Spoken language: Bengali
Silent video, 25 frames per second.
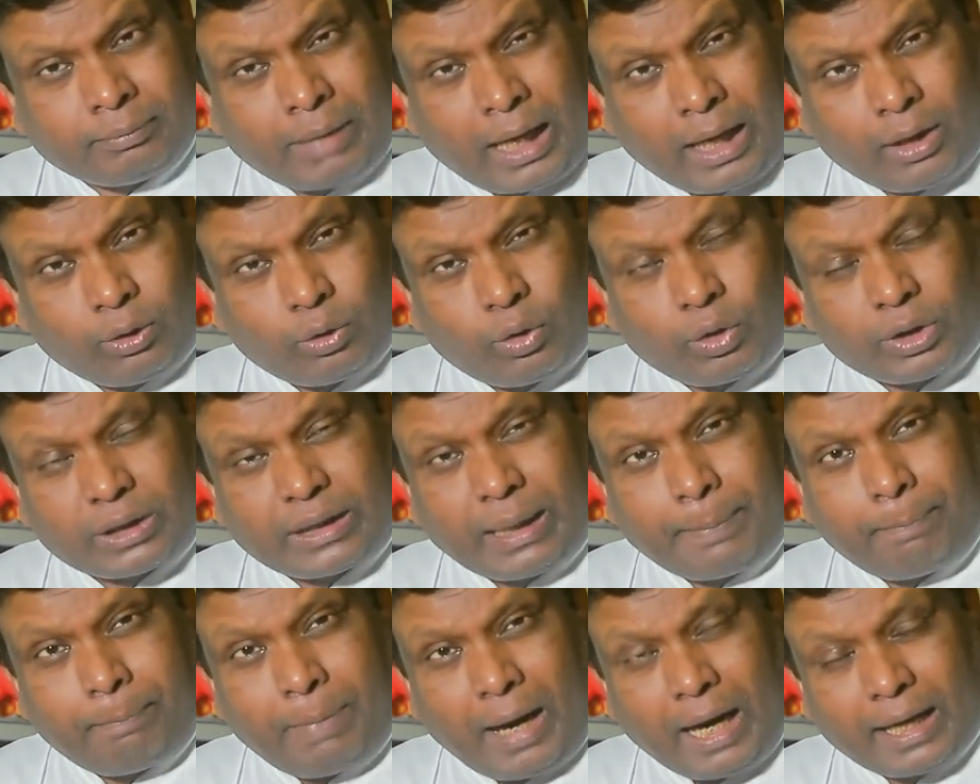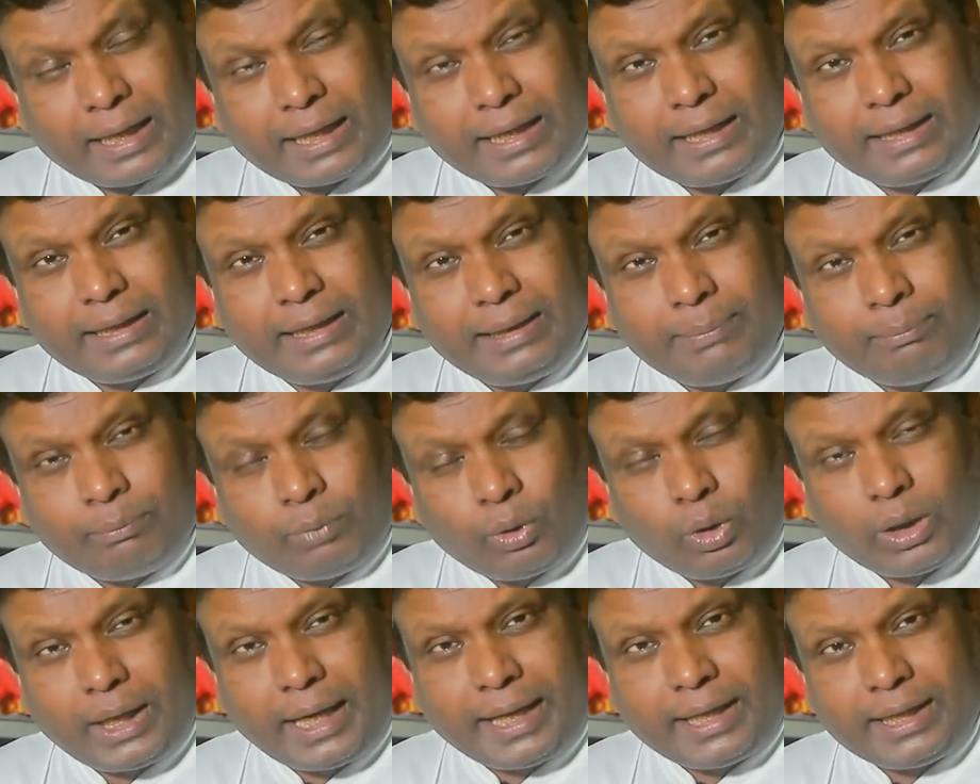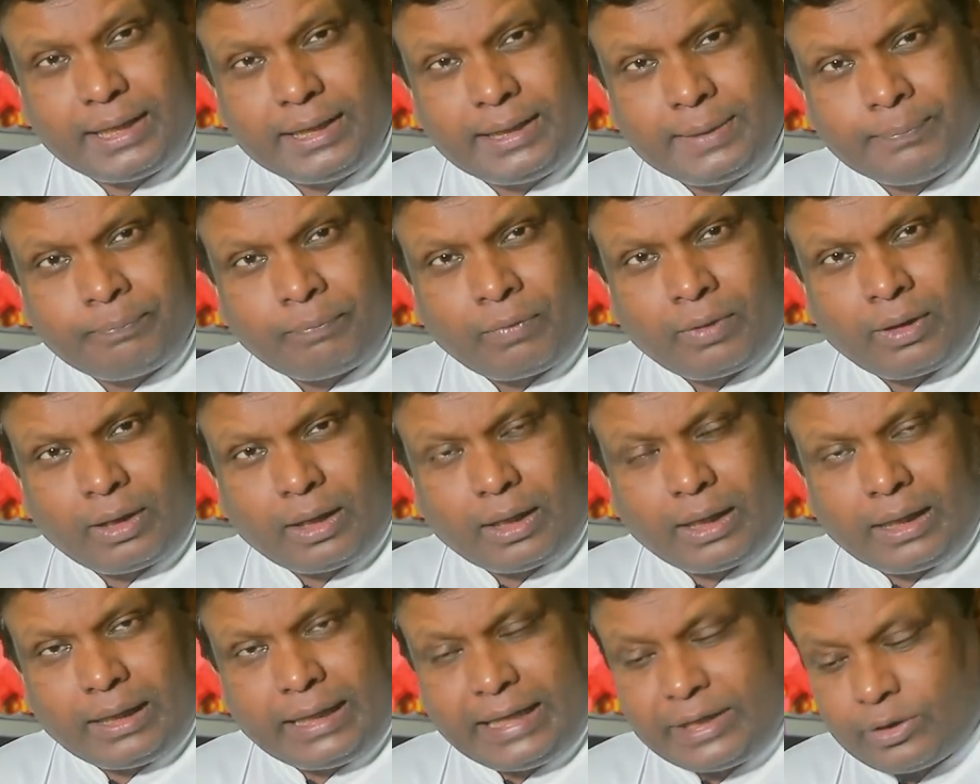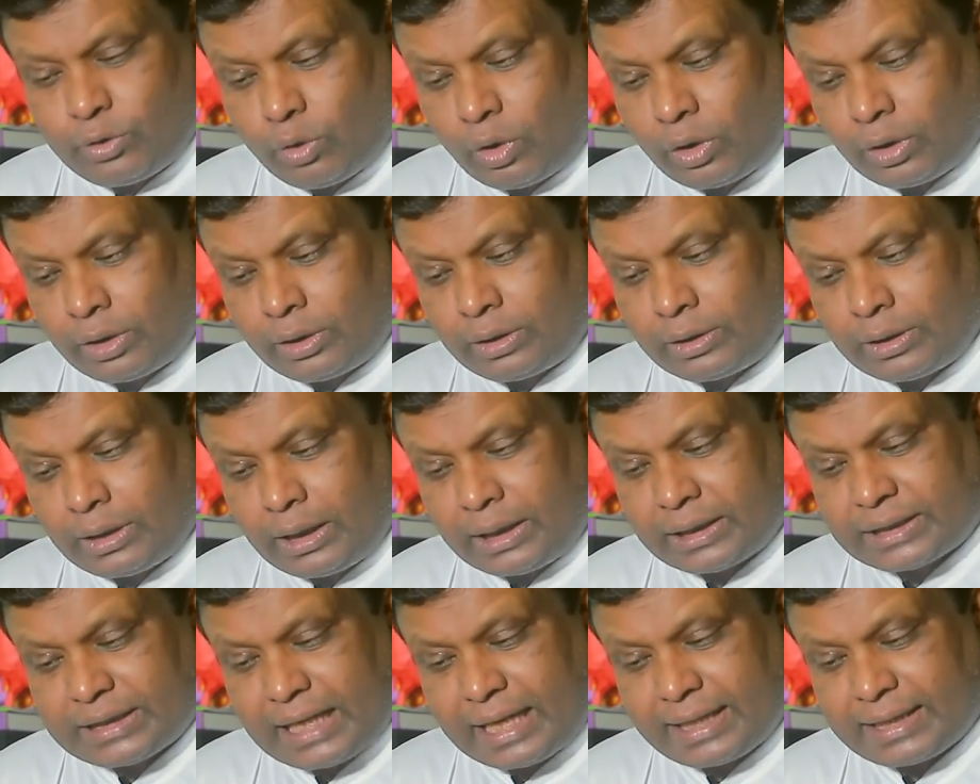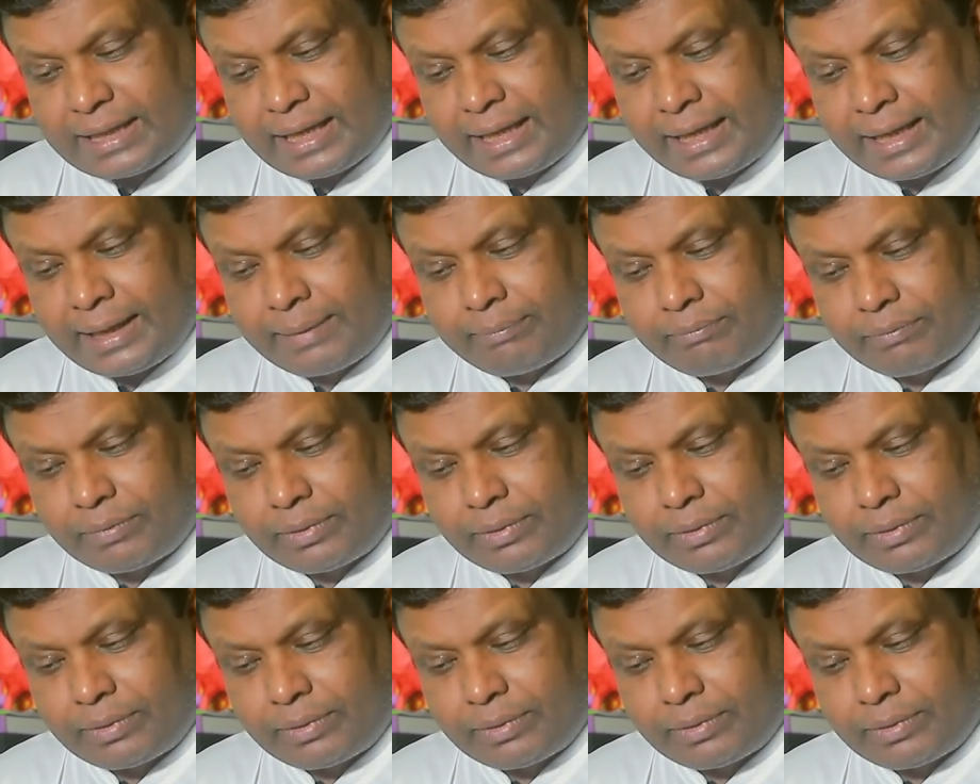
ভালো করতে পারেননি বলেই লিটন সাথে